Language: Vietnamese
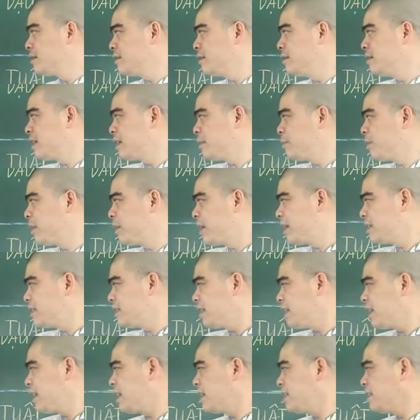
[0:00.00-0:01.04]
từ ngày mùng hai
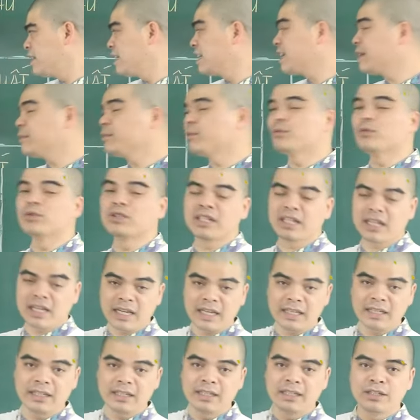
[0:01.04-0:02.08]
tháng hai đến ngày mùng bốn tháng
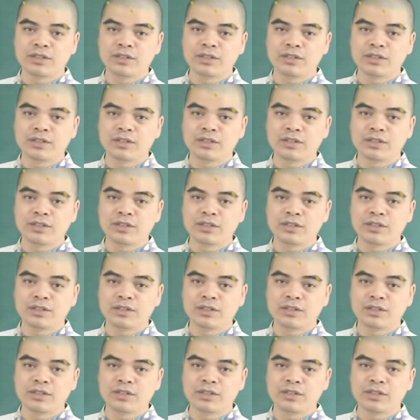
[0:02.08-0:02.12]
hai,